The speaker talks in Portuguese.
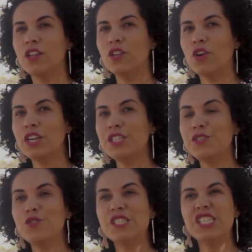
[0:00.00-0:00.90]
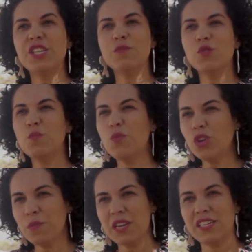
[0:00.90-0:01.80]
nós nos sentimos
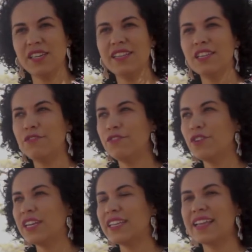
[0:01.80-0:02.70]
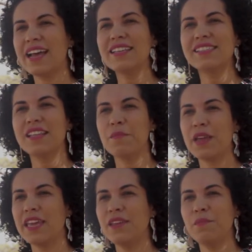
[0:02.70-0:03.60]
muito mexidas e violentadas
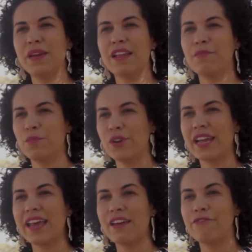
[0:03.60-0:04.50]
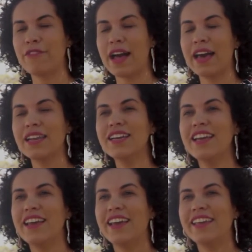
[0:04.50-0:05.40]
também pela, por aquela fala.
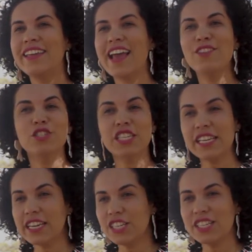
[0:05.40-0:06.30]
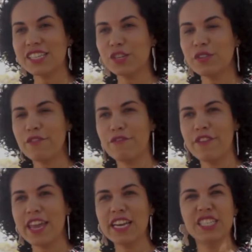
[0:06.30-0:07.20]
E aí no dia seguinte, na
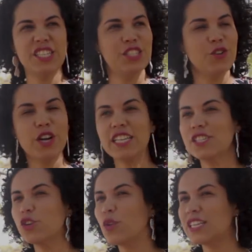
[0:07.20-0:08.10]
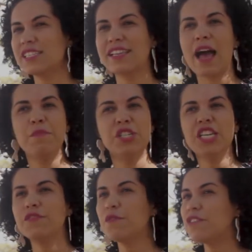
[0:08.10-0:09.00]
segunda-feira, a gente se organizou no WhatsApp,
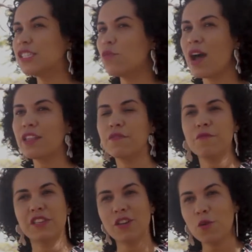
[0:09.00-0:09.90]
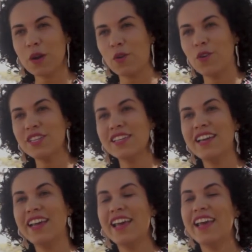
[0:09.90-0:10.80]
gente, vamos fazer um ato, vamos fazer alguma coisa.
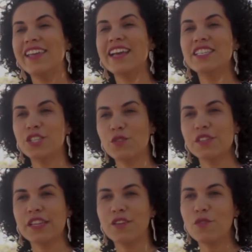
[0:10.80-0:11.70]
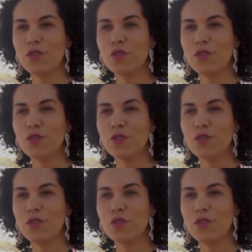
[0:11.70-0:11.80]
E a gente conseguiu